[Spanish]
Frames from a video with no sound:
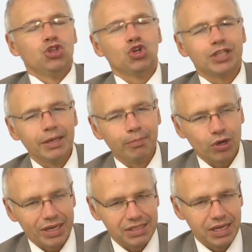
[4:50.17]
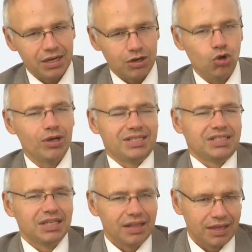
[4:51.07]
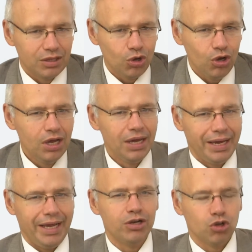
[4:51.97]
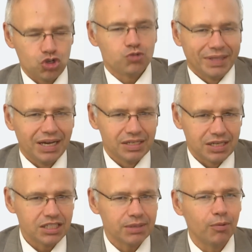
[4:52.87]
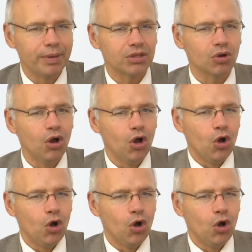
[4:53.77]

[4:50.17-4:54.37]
no tiene por qué ser lo que se estén haciendo en los hospitales en este momento.